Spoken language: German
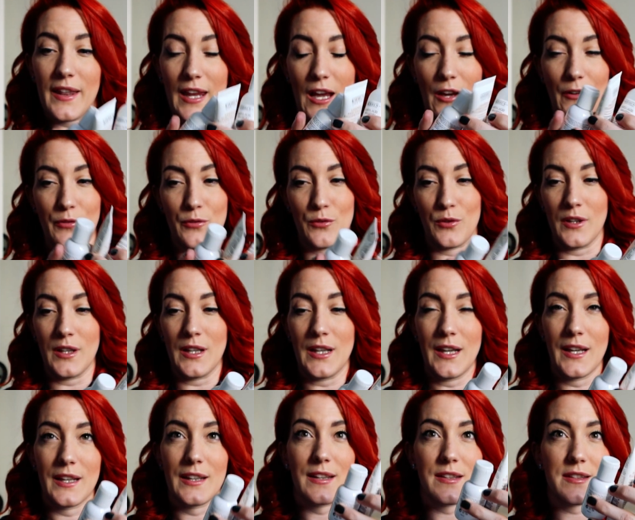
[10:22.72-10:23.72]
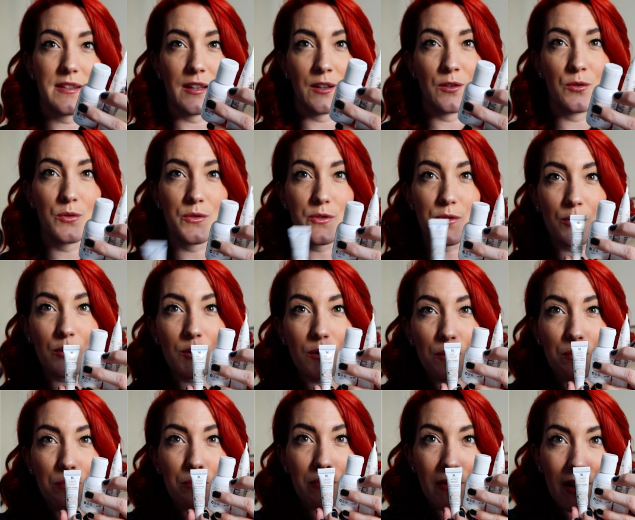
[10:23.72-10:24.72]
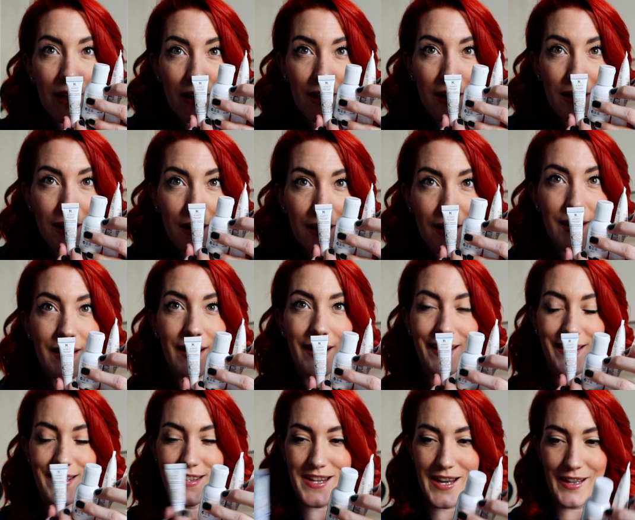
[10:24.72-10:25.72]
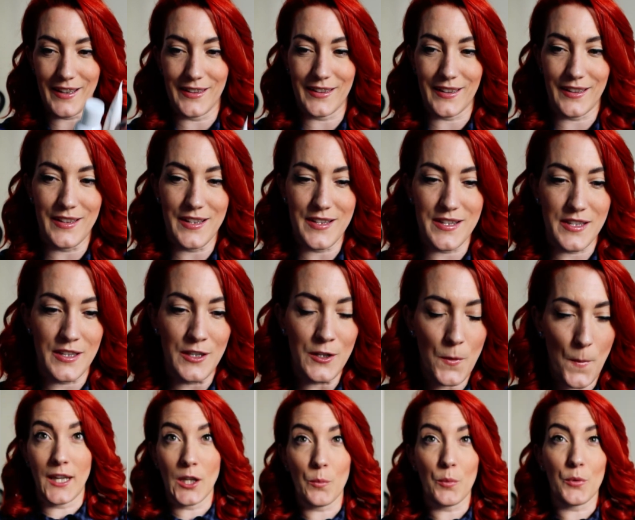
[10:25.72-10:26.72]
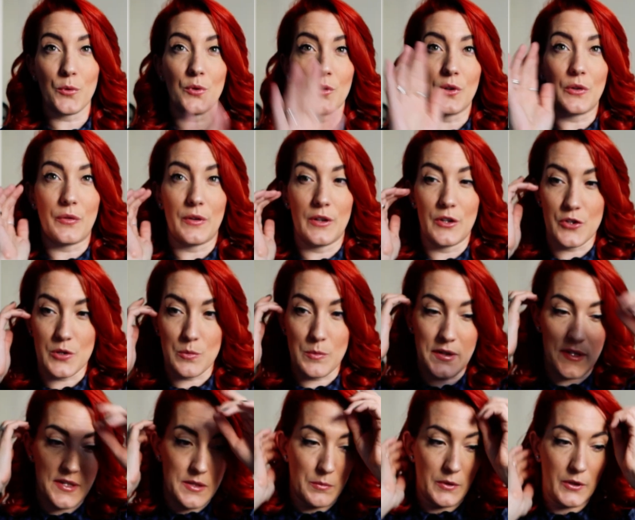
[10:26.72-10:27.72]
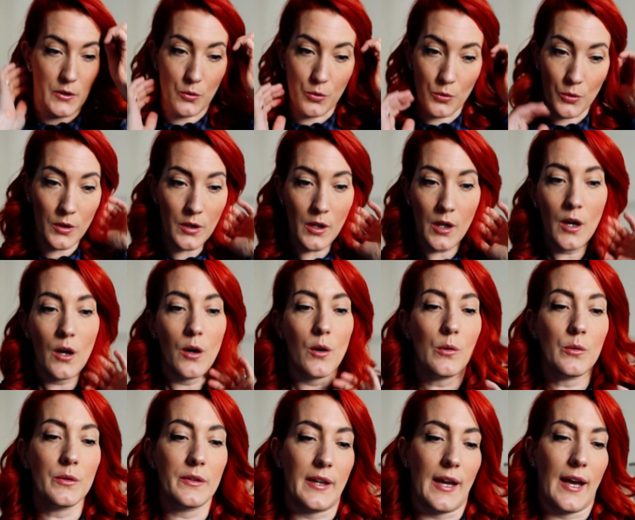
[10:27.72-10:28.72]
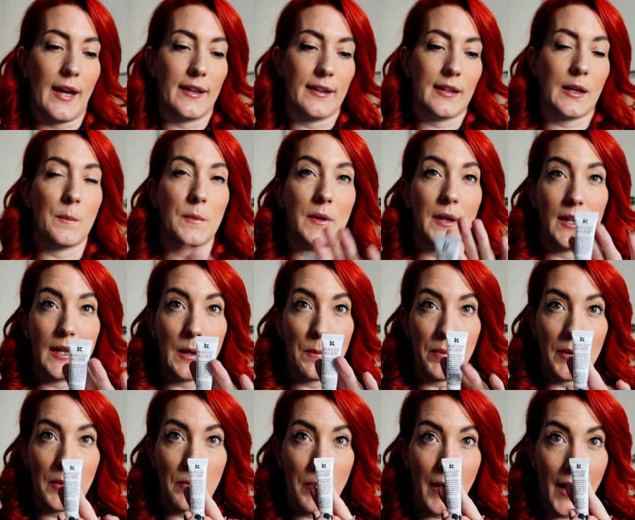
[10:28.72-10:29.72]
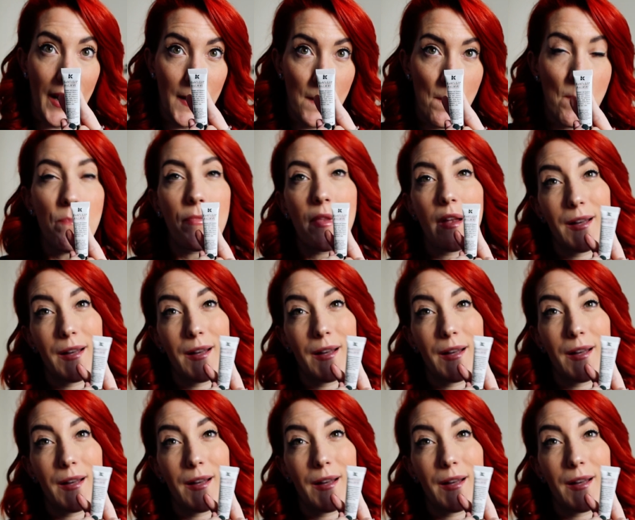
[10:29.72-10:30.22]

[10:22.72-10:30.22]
dafür, dass dann nur so Mini-Sachen äh, drinnen sind. Einige Produkte finde ich schon mal ziemlich cool, unter anderem den Lip Balm.